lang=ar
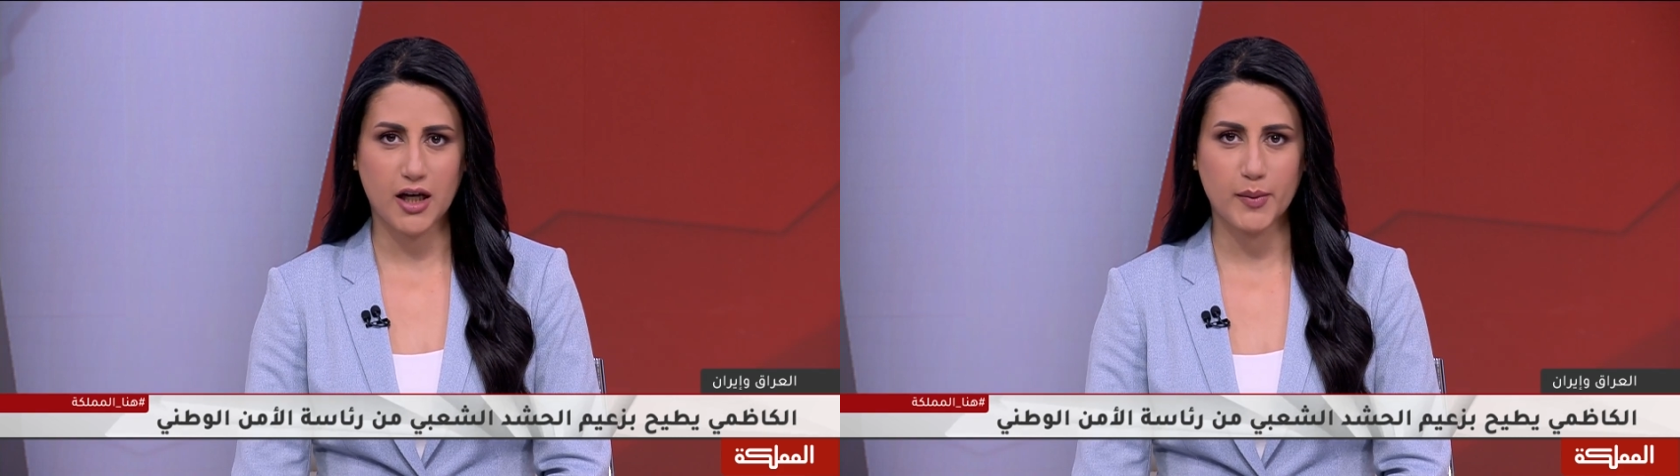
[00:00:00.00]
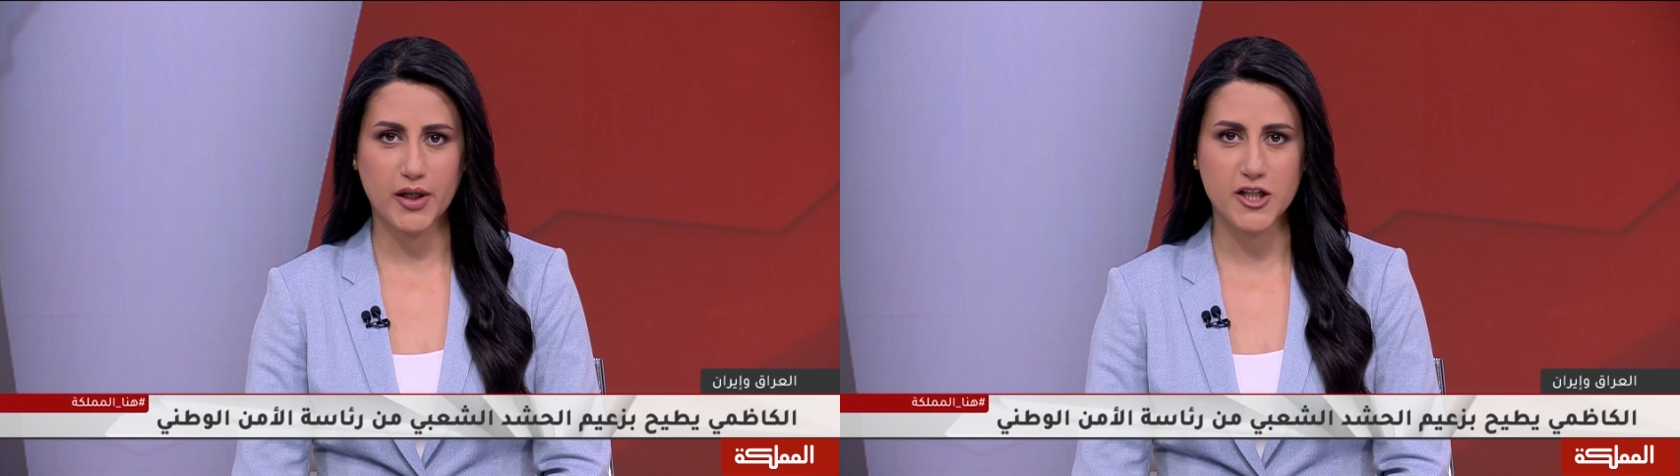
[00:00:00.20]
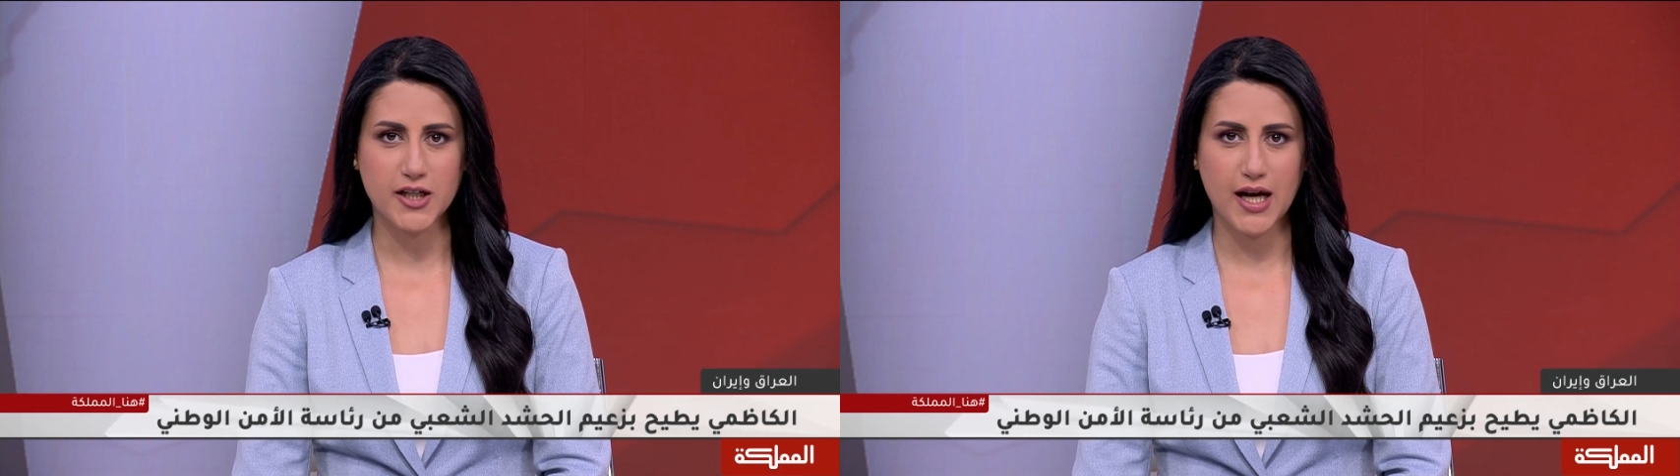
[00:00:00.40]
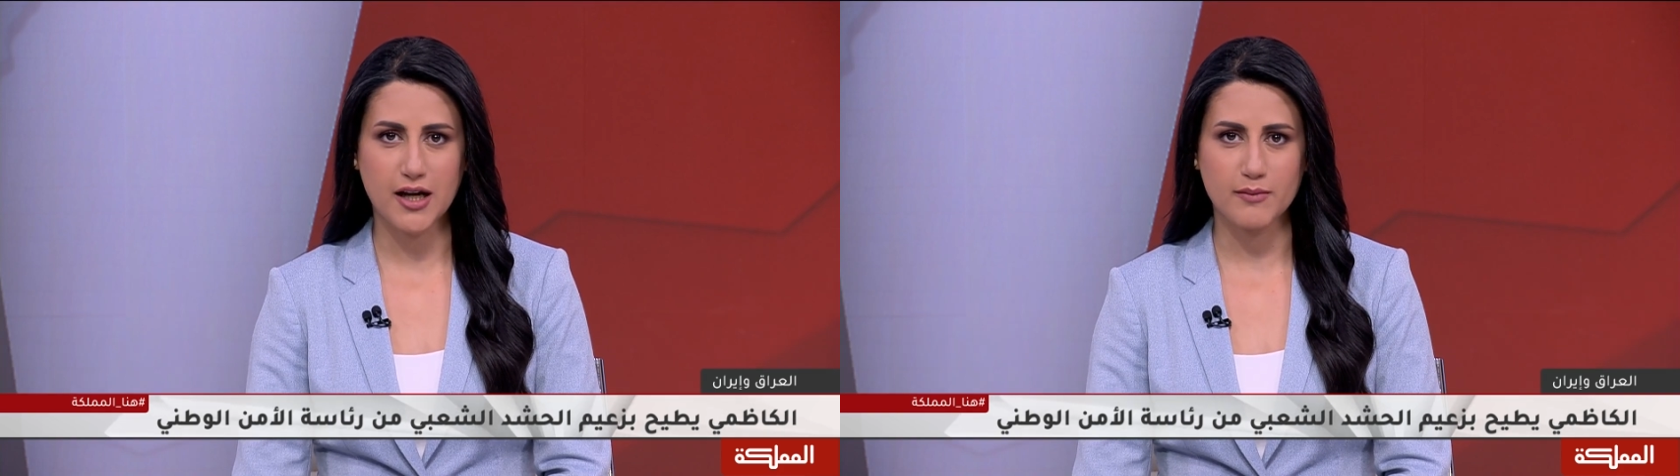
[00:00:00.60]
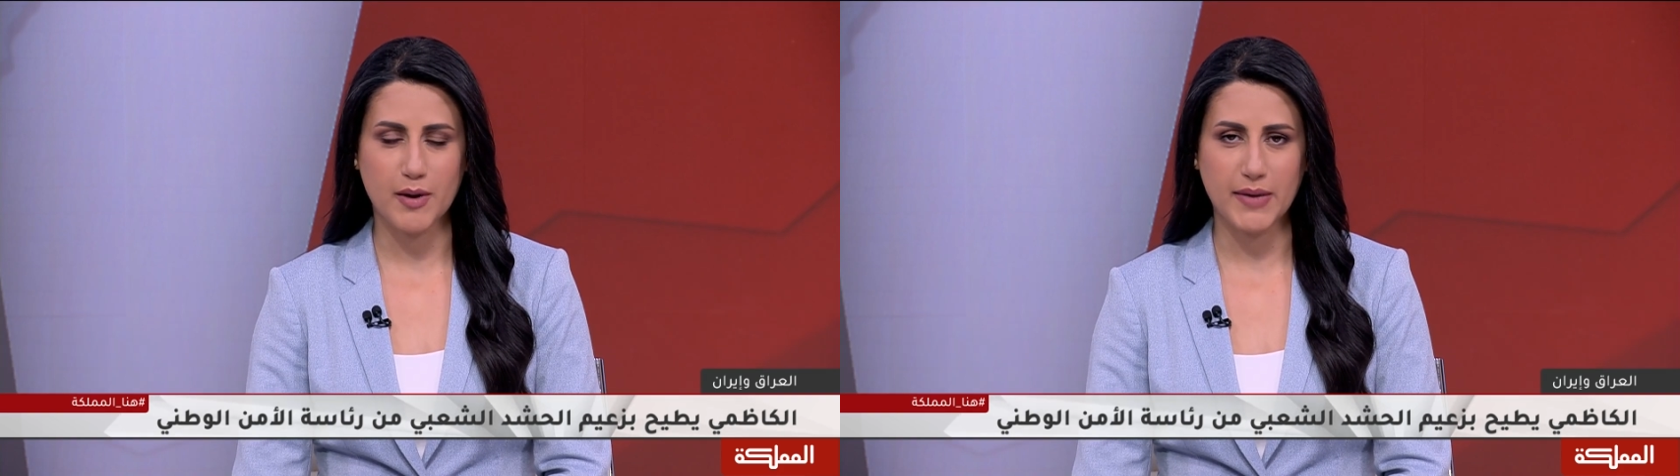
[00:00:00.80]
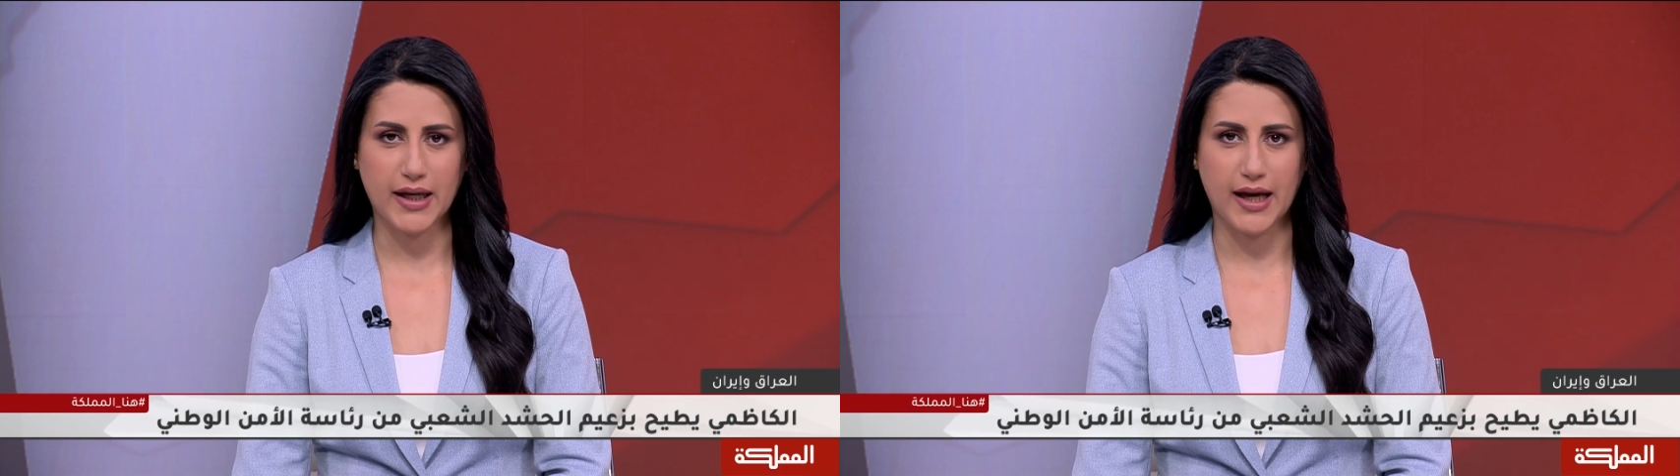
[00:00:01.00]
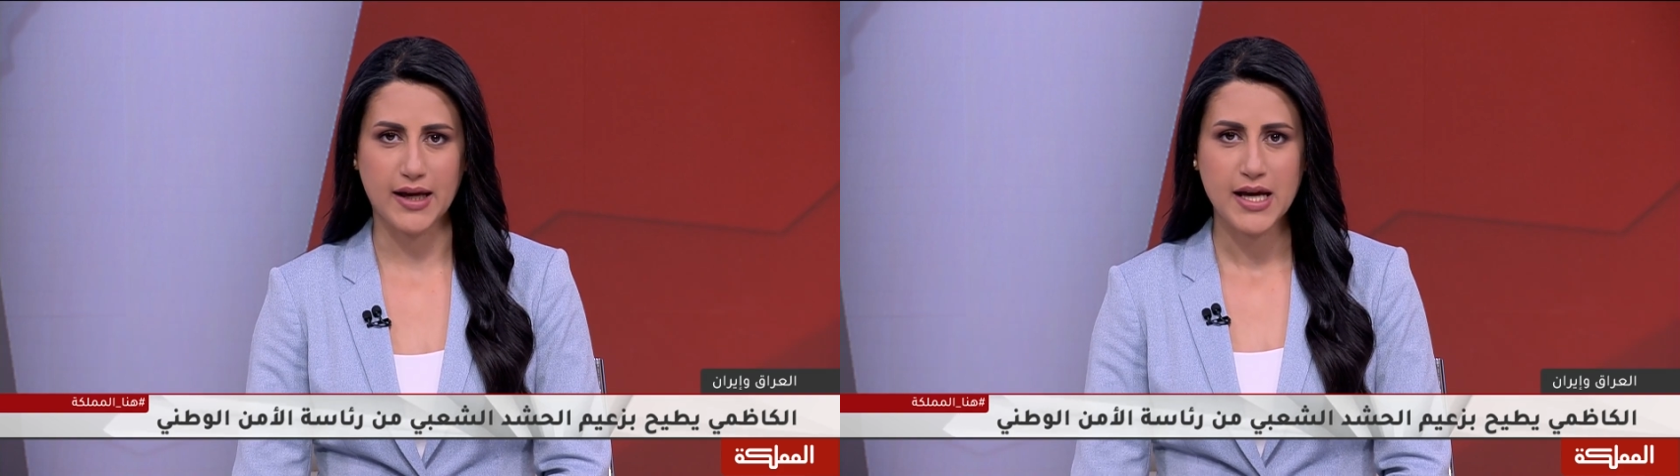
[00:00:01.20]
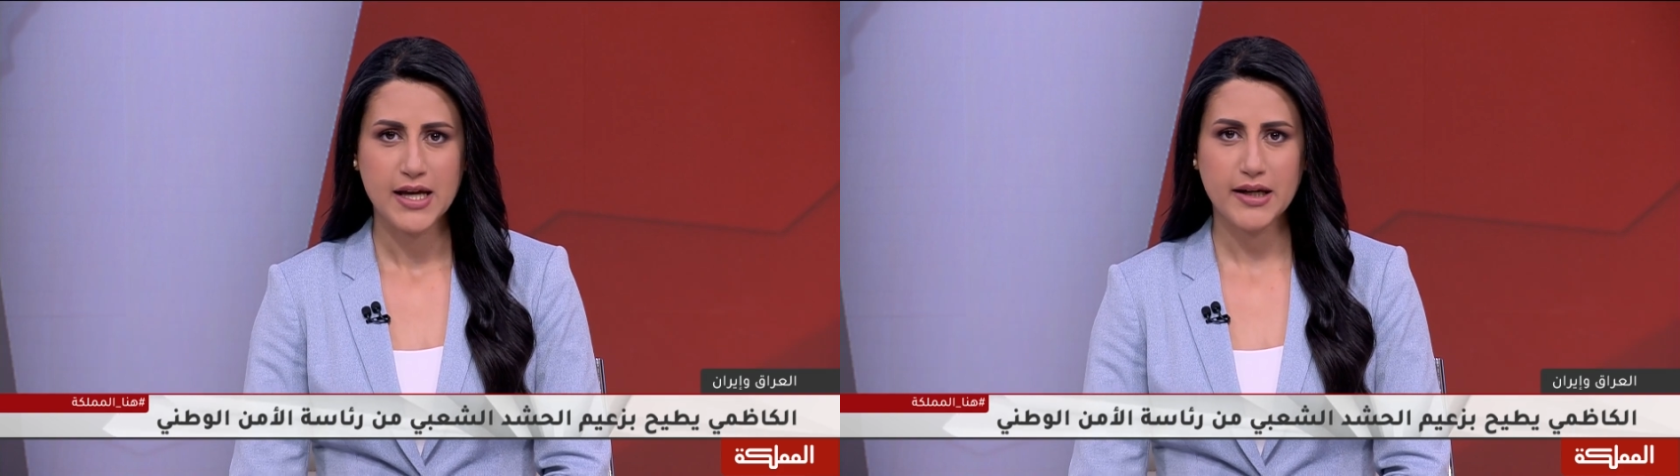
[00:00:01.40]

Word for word: أخبار المملكة